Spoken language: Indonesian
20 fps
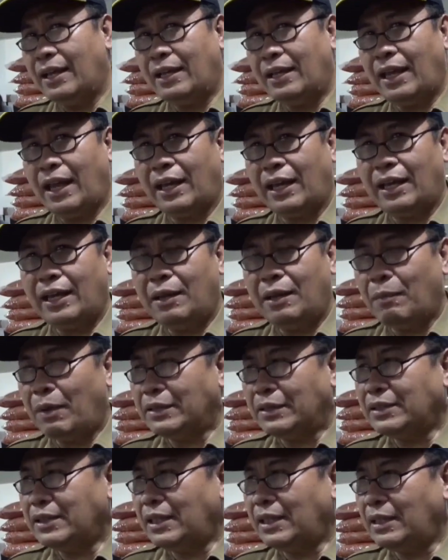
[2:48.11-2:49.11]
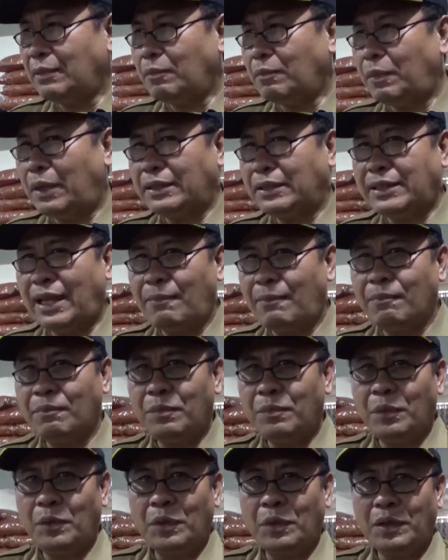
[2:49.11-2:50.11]
yang ini masih
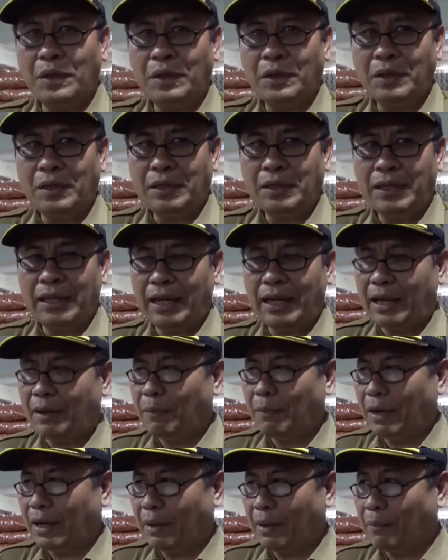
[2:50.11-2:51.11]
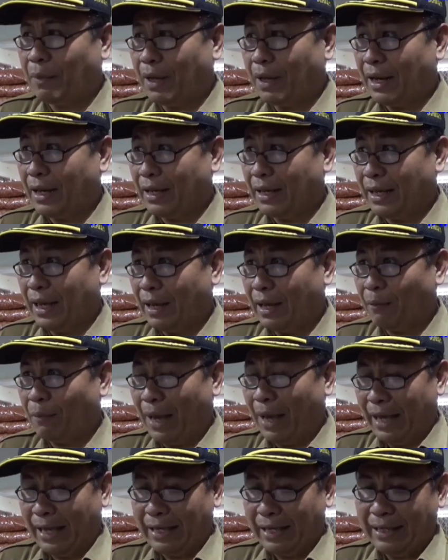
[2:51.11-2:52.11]
bercampur dengan barang-barang yang
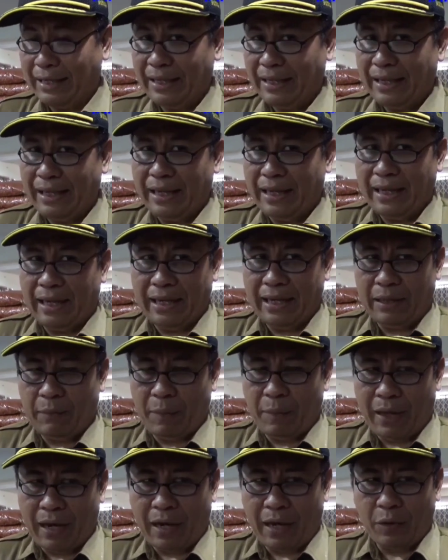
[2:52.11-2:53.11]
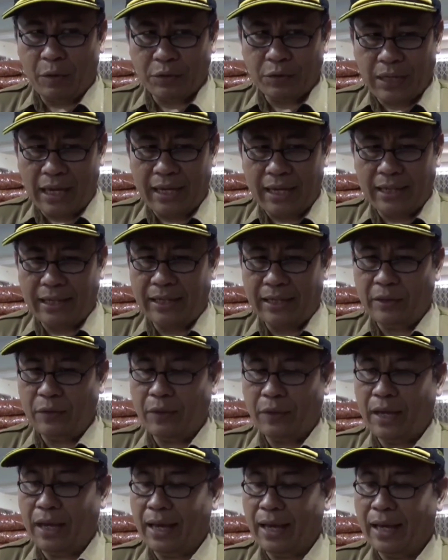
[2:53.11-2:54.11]
baik. Ini barang rusak ini
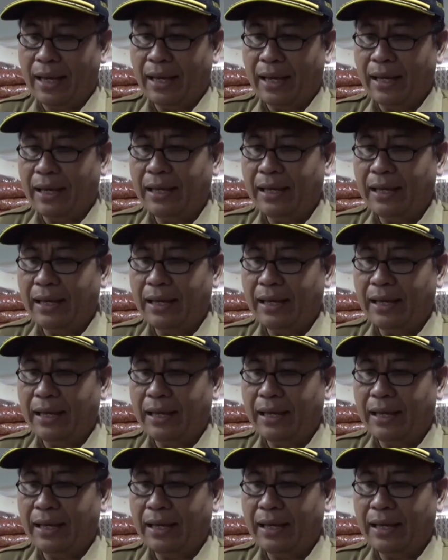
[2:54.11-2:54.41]
juga